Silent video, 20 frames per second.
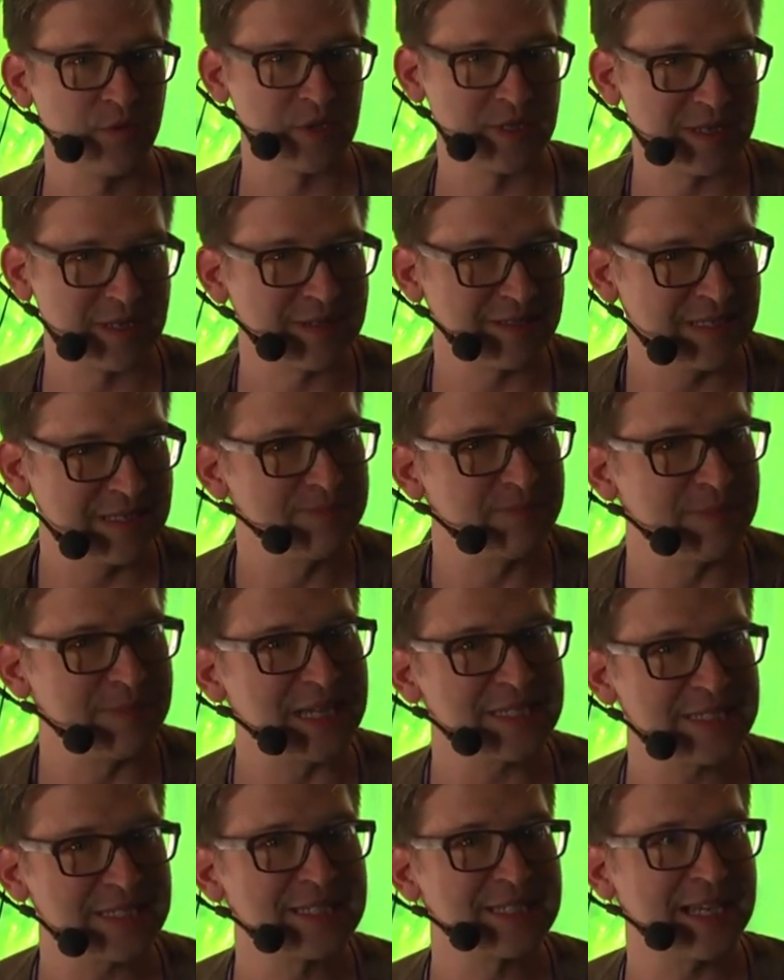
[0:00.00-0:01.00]
von, die
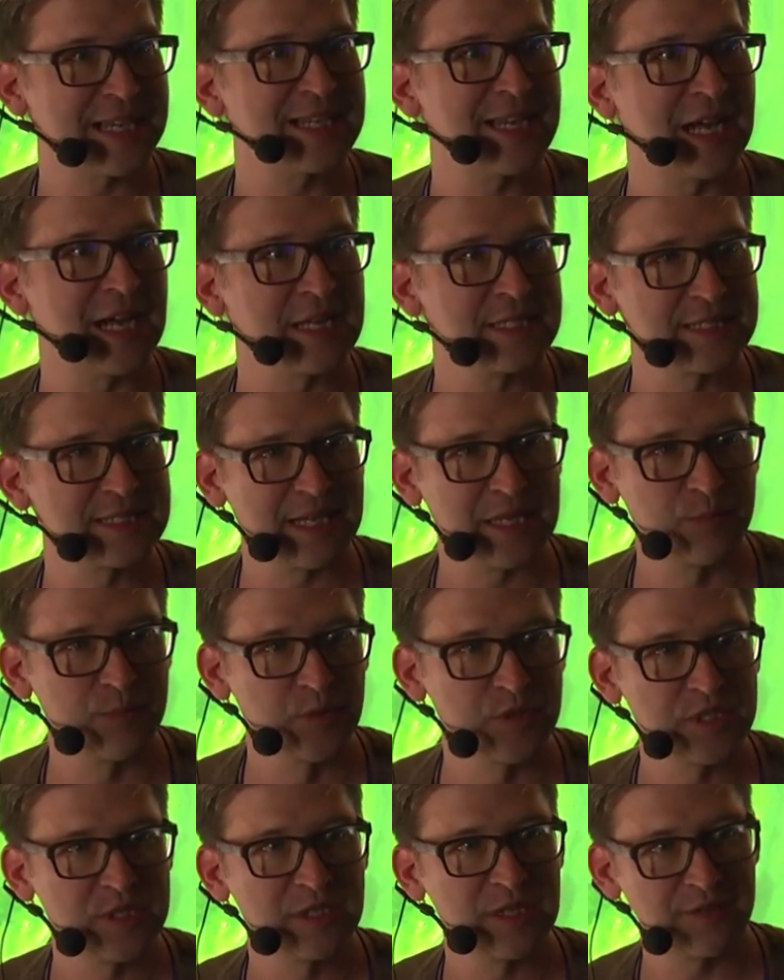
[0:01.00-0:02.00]
meistens recht lang
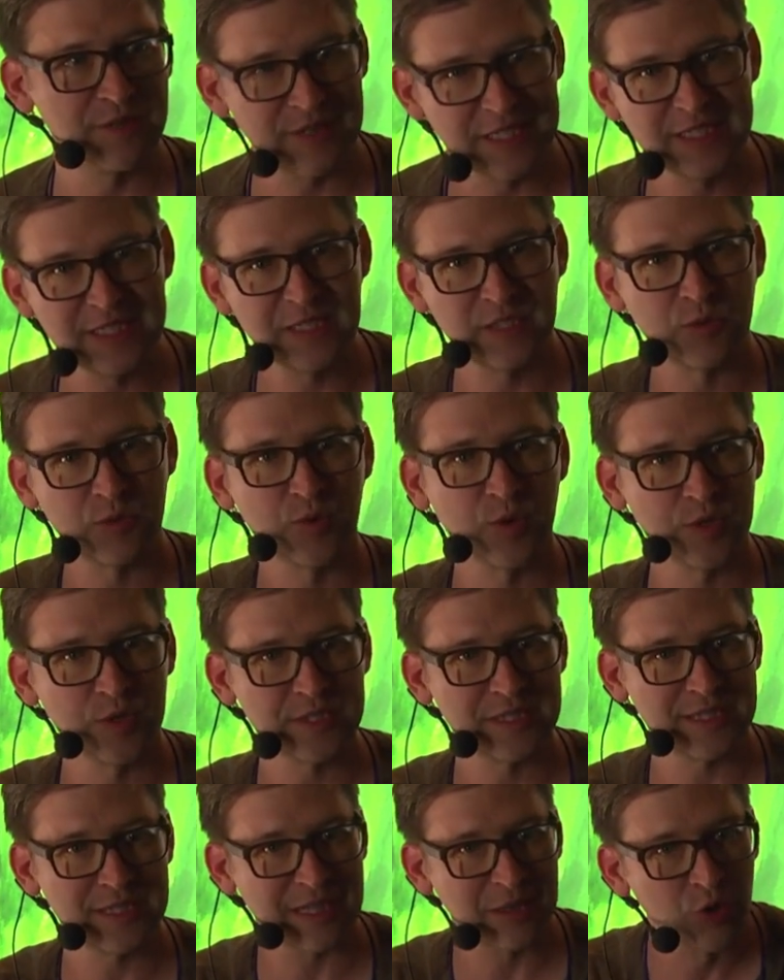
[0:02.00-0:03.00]
sein müssen, denn wenn sie zu
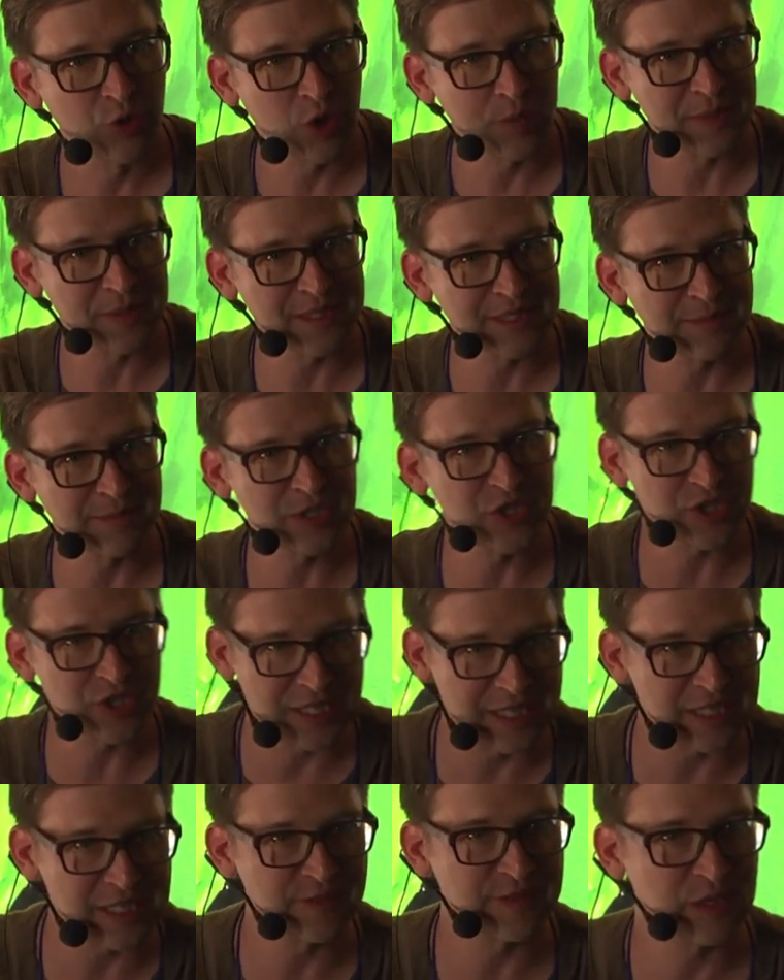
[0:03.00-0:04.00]
kurz sind, dann hört man ziemlich
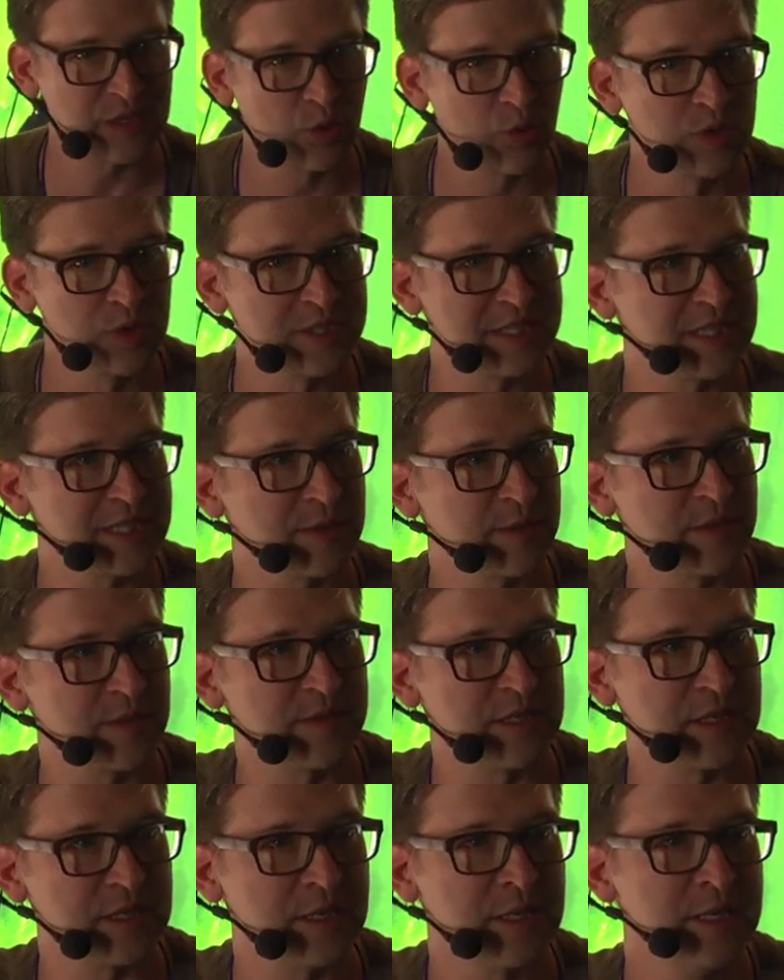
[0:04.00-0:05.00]
schnell, das wiederholt sich
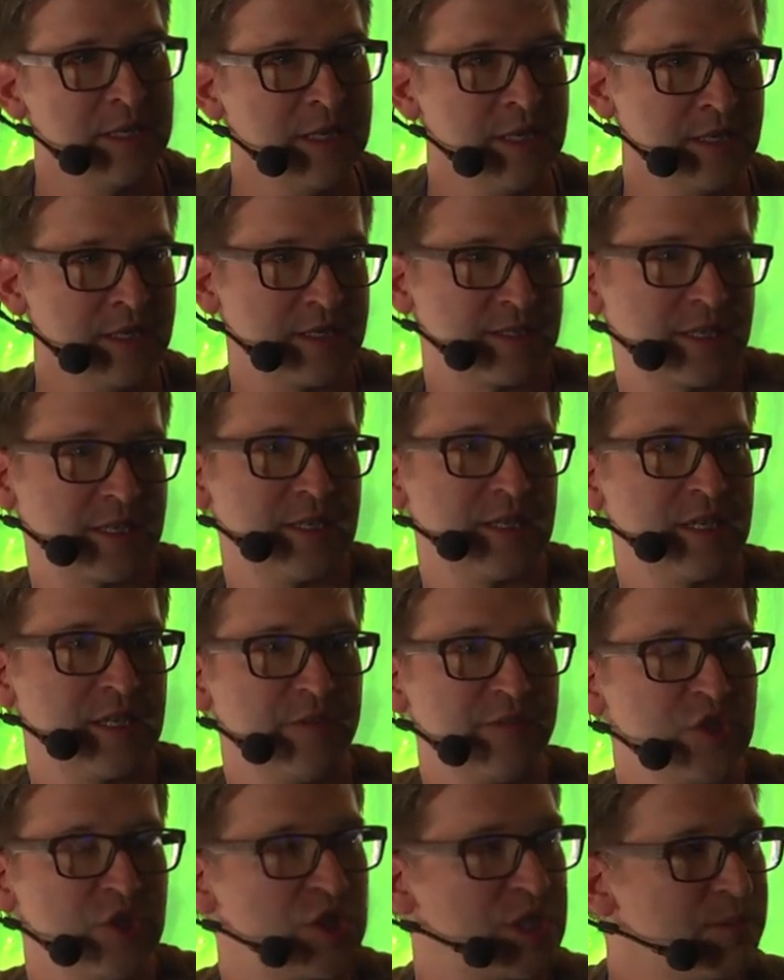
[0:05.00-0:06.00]
immer wieder. Das kann dann
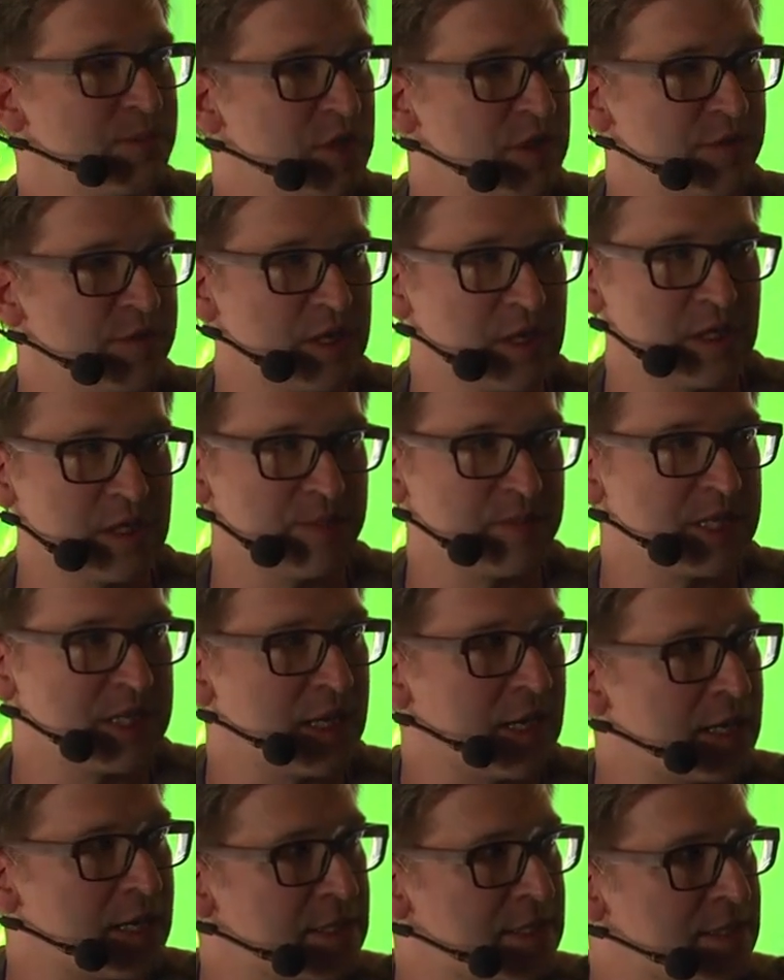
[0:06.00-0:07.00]
irgendwie in einem
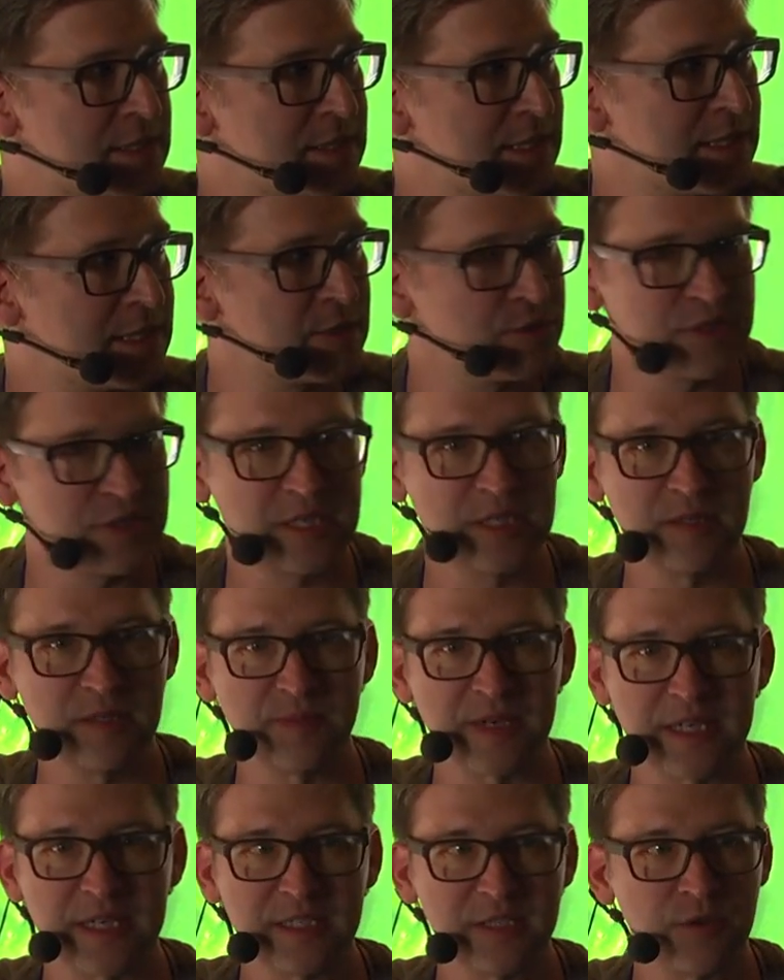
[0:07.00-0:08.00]
Theater sein oder in
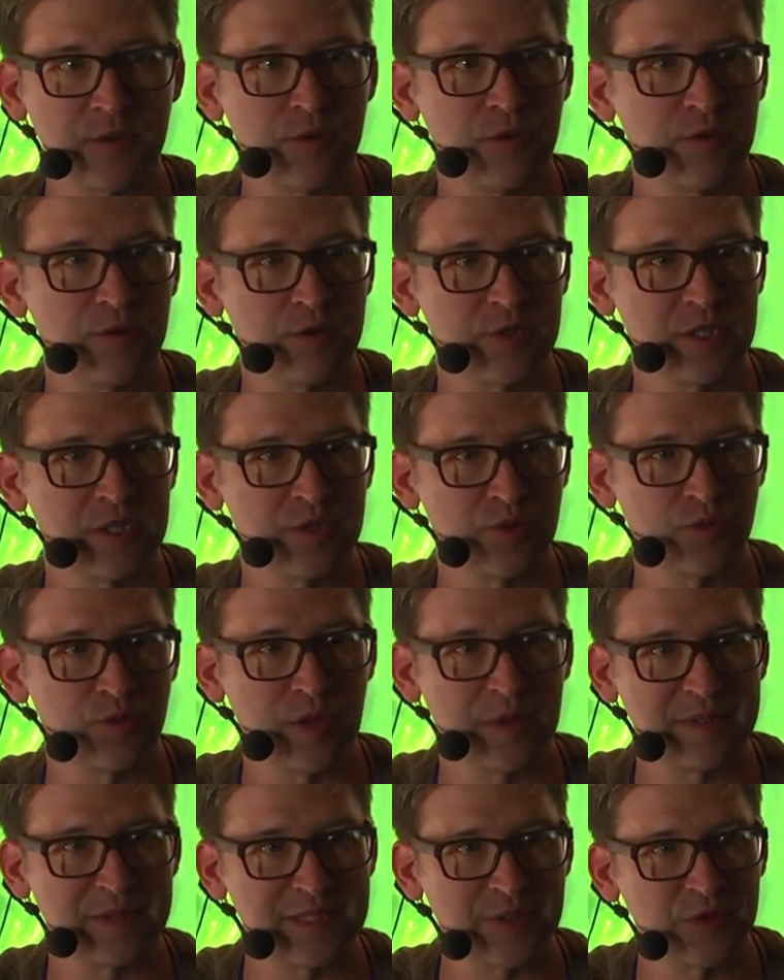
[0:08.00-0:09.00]
einem Restaurant oder
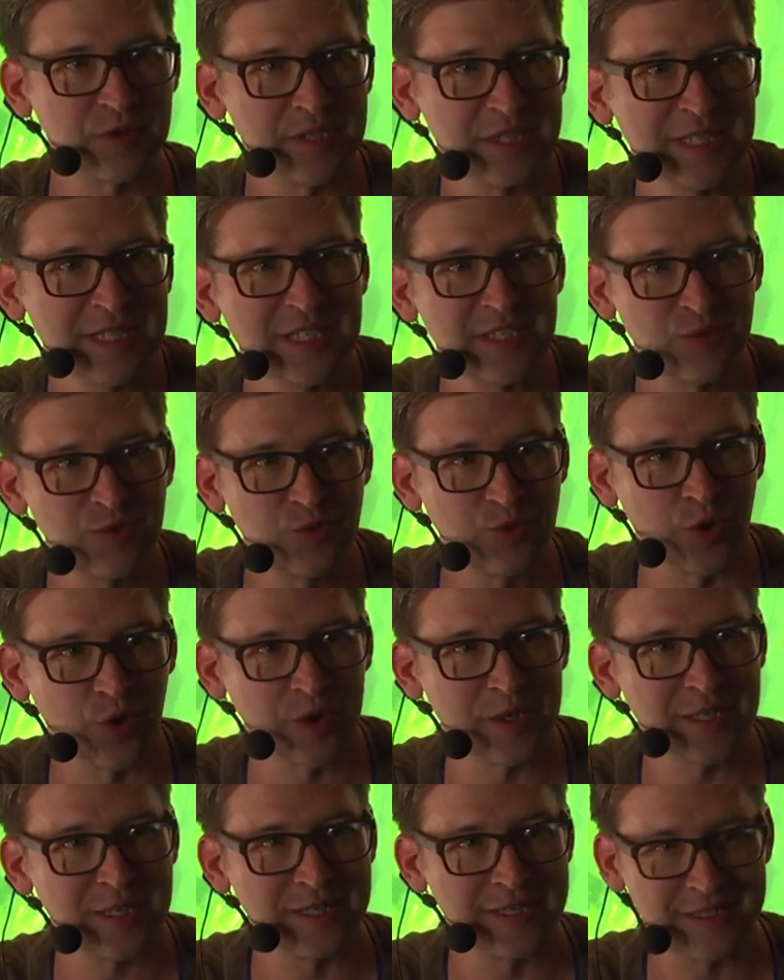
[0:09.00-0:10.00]
so, aber es sollte nicht zu
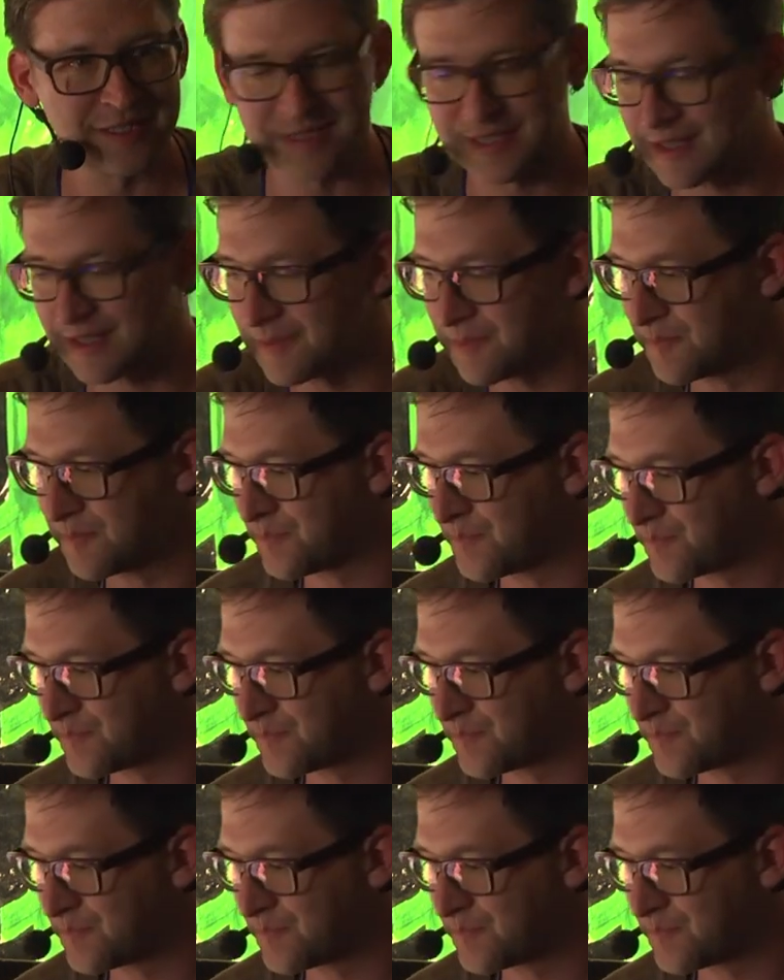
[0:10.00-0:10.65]
deutlich sein.